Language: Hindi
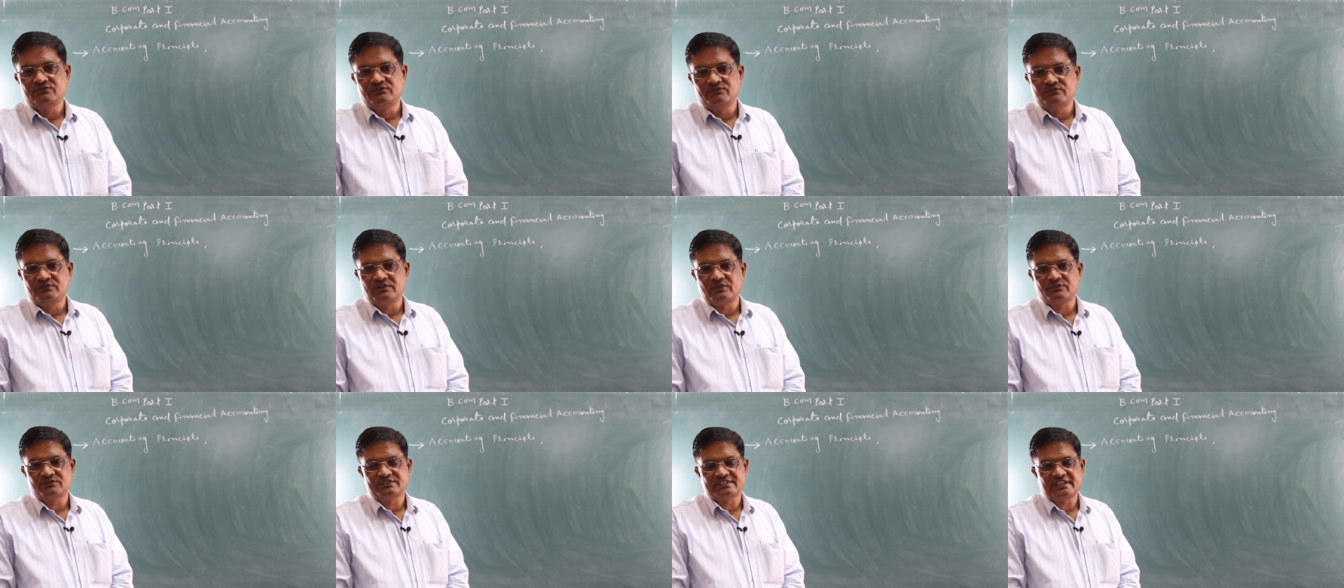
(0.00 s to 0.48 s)

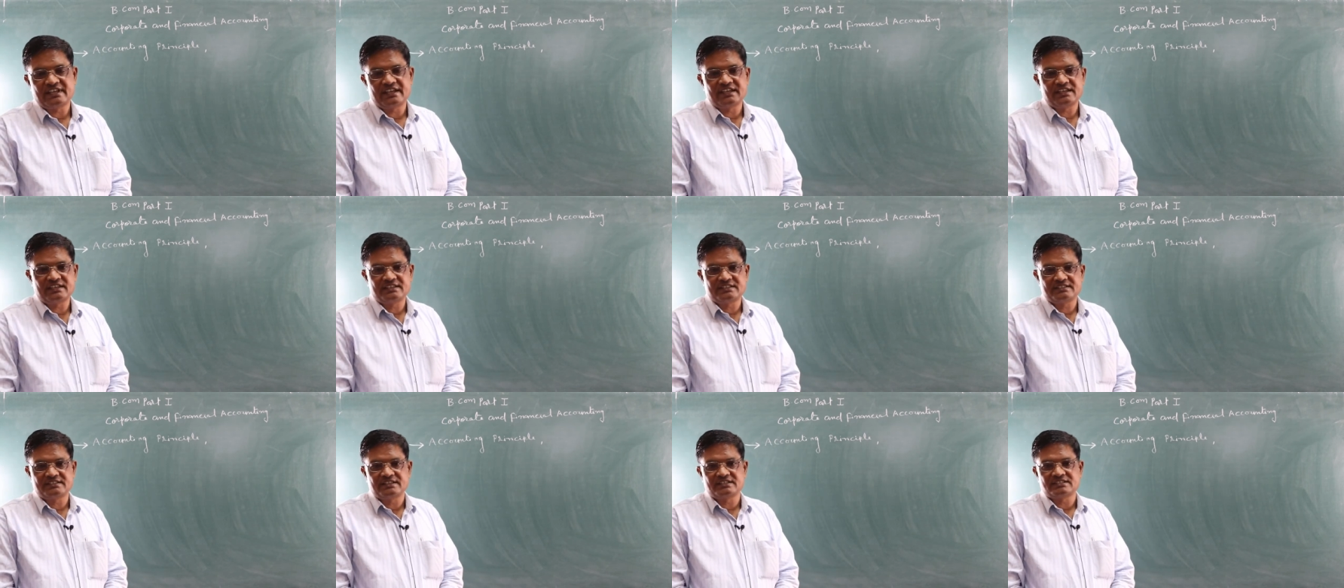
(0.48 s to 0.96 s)
व्यवसाय
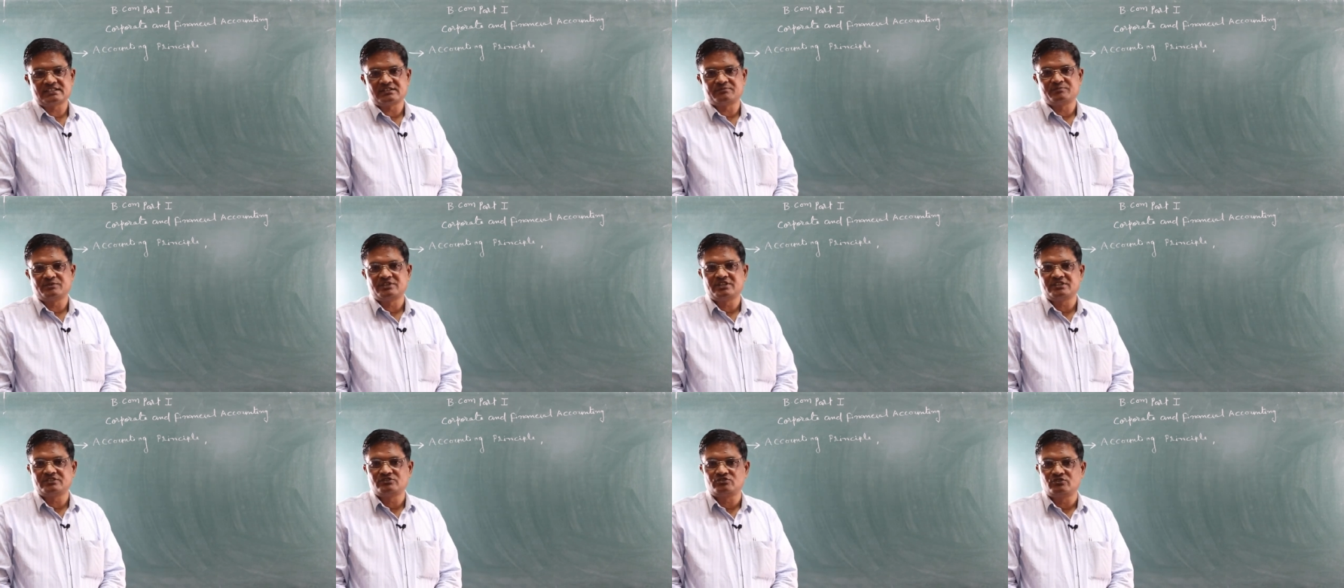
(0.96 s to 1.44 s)
से
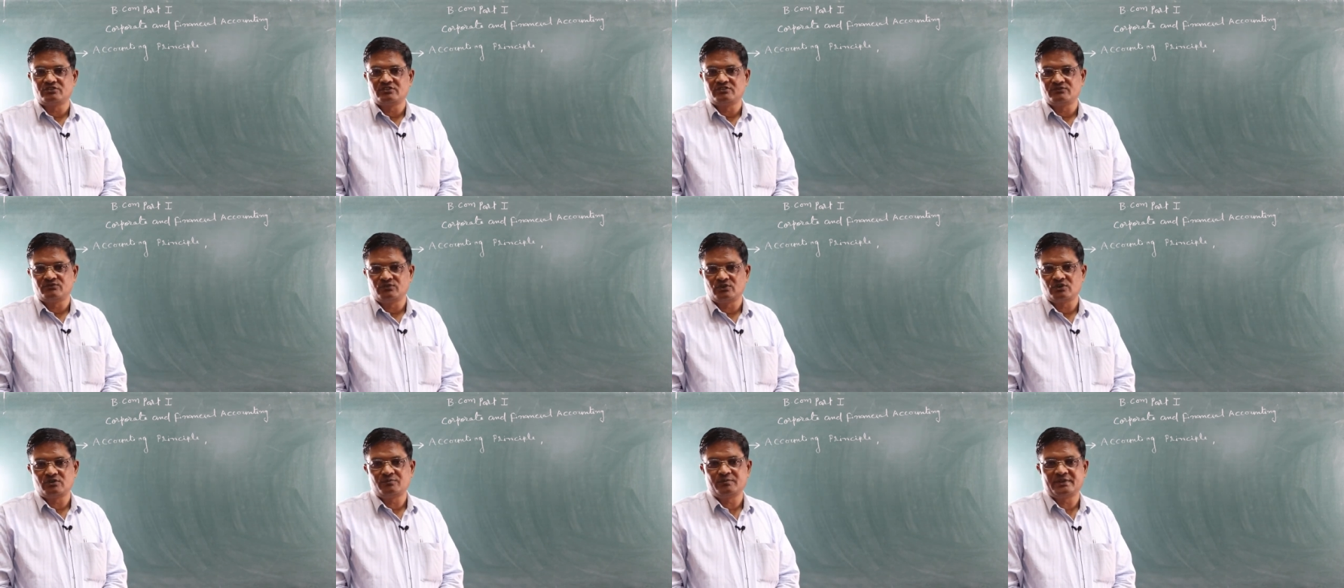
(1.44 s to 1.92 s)
संबंधित जो
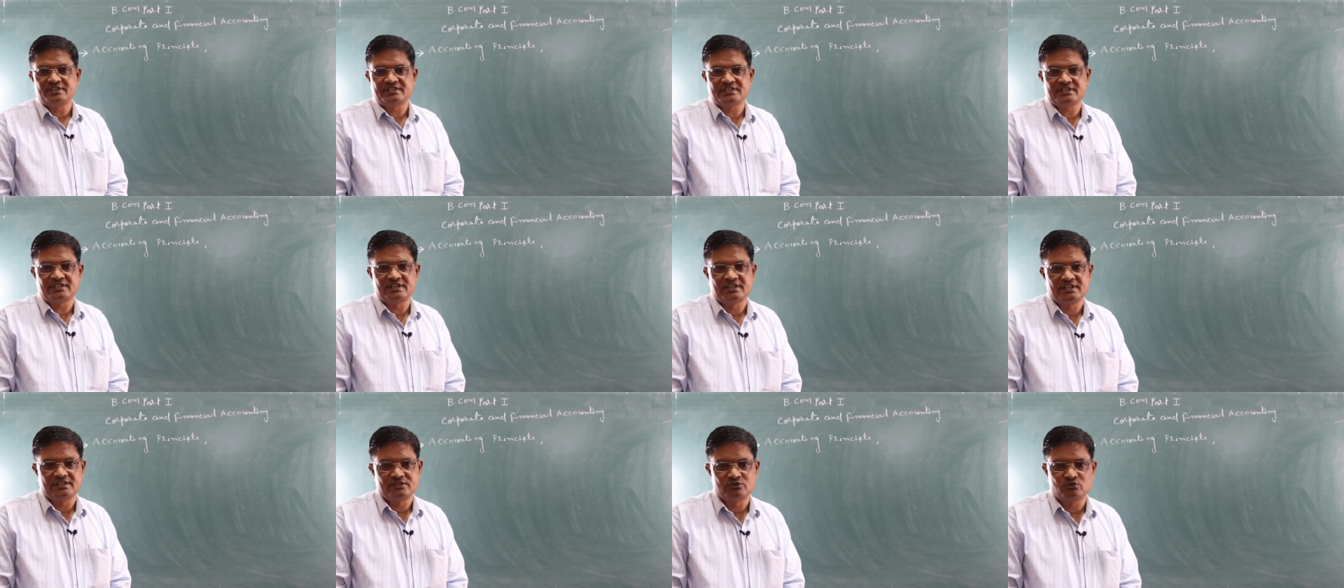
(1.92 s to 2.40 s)

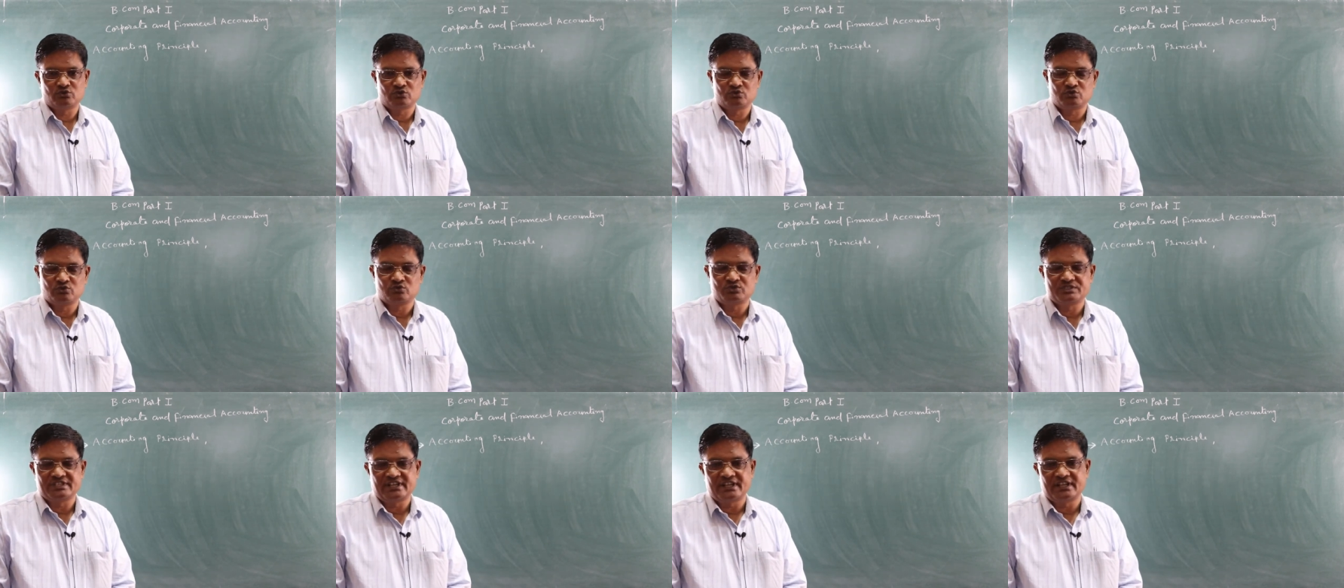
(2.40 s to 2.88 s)
इन्फॉर्मेशन है जो
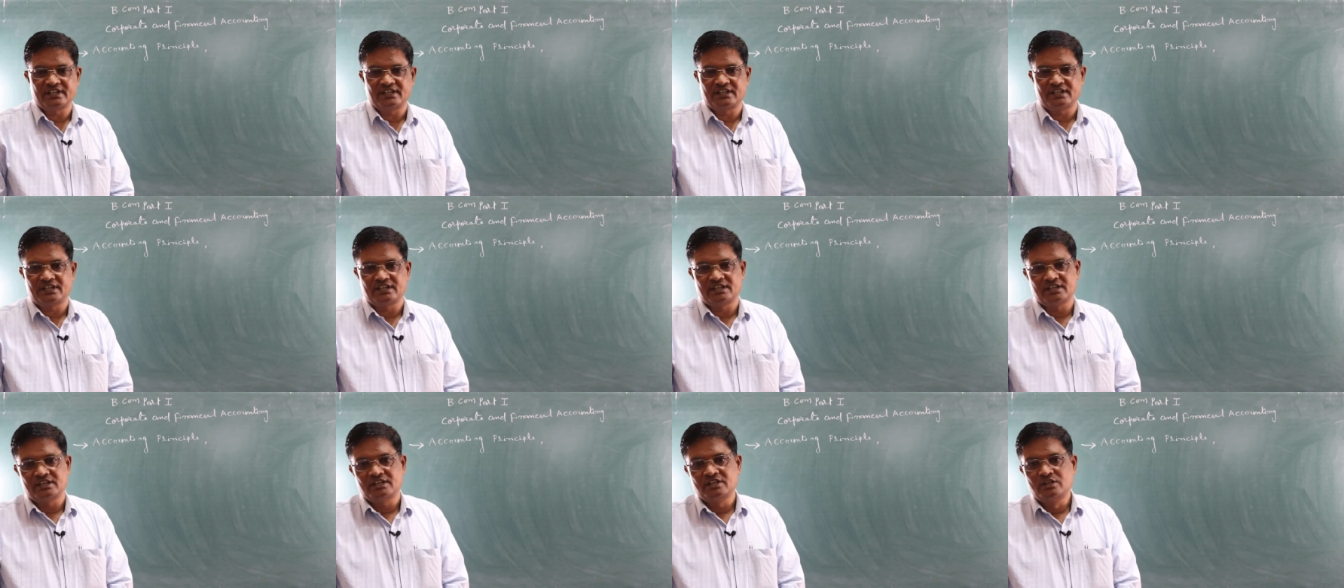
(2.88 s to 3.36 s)
सूचनाएं
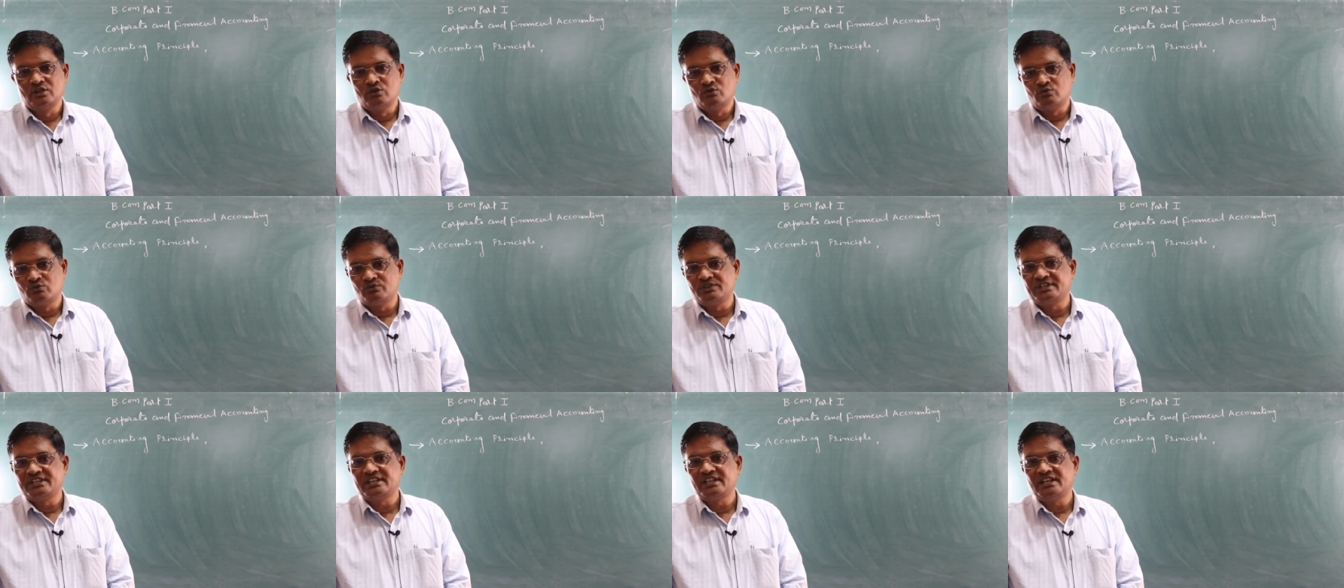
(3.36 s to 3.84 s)
हैं
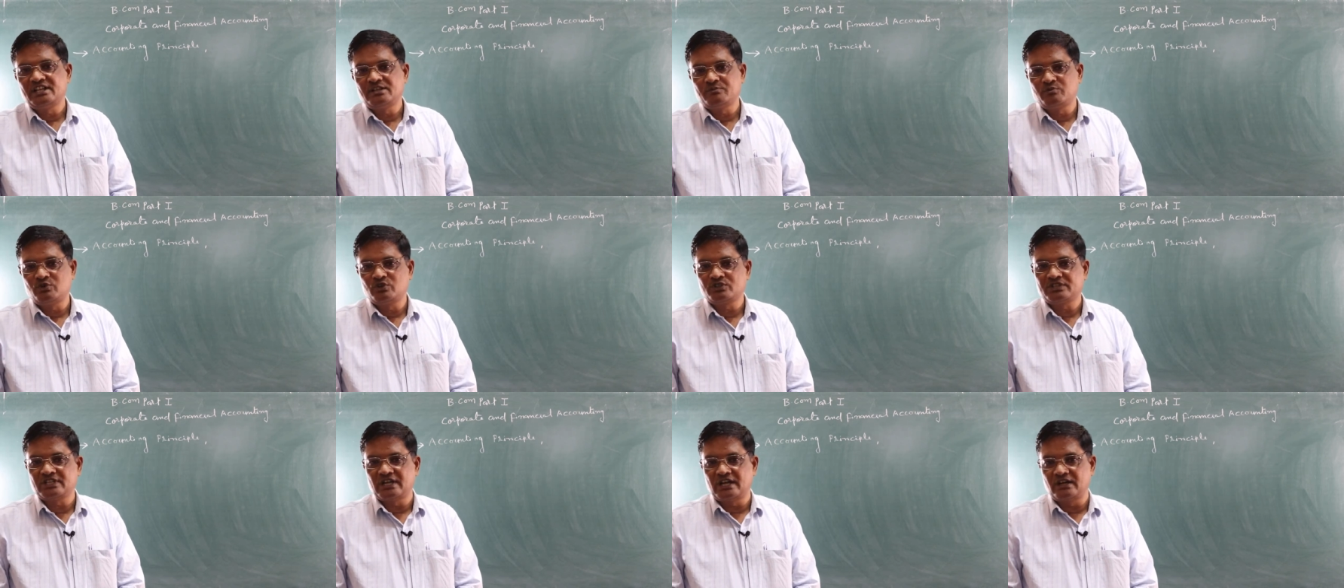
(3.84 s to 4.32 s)
उनके लिए
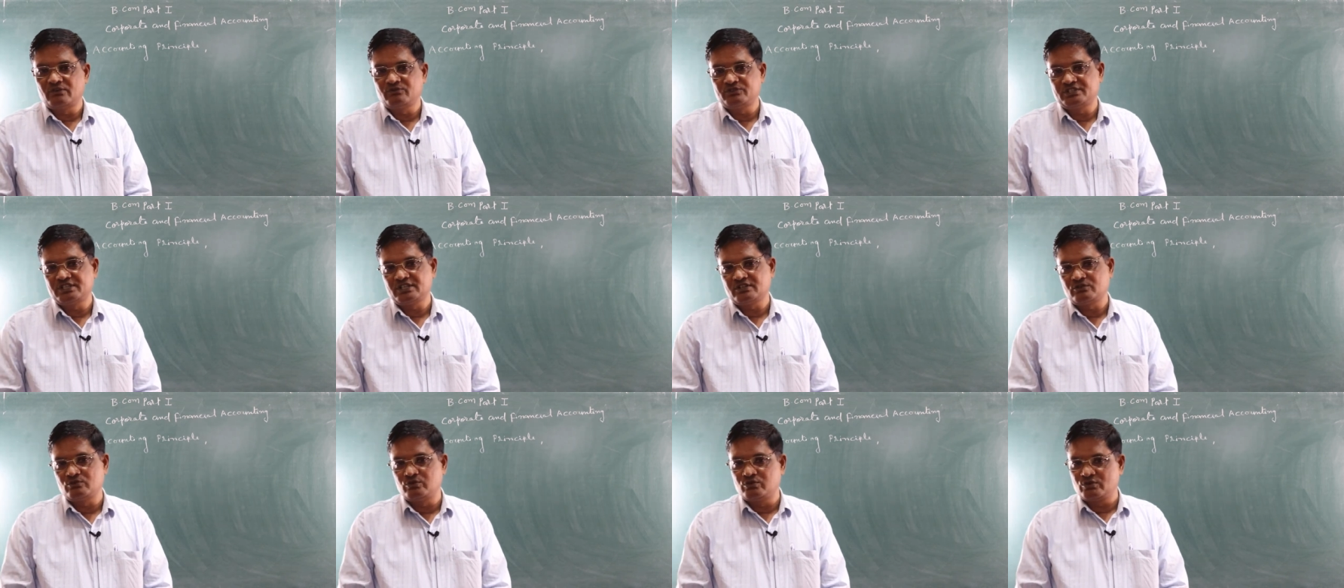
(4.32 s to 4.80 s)
बहुत
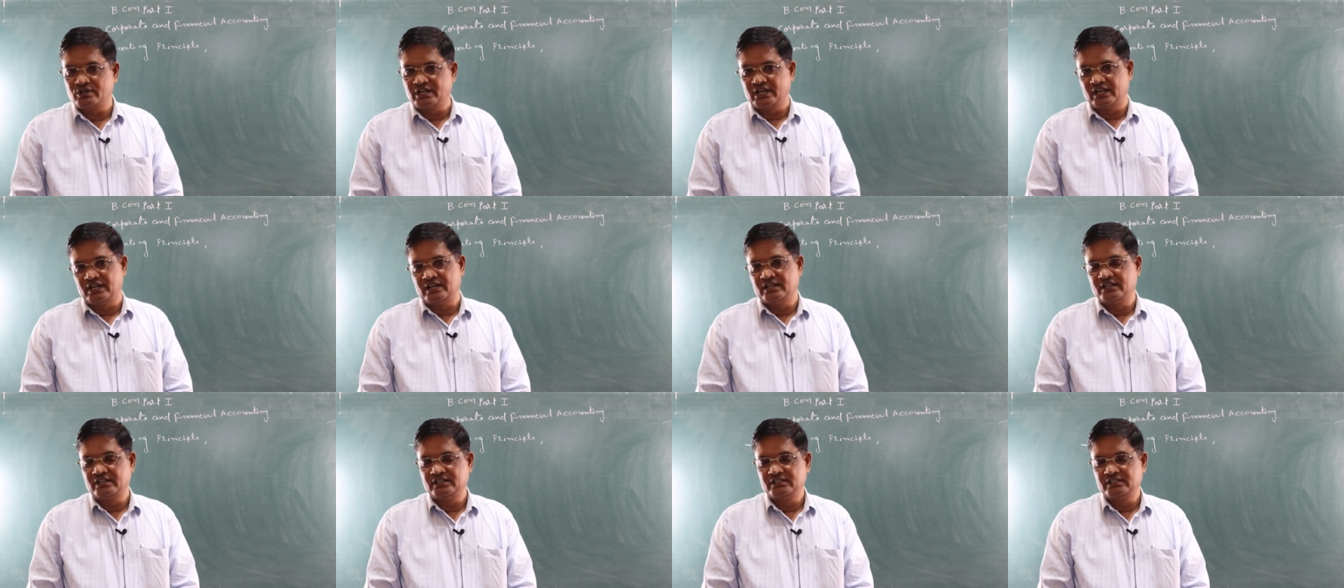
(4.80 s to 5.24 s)
आवश्यक होगा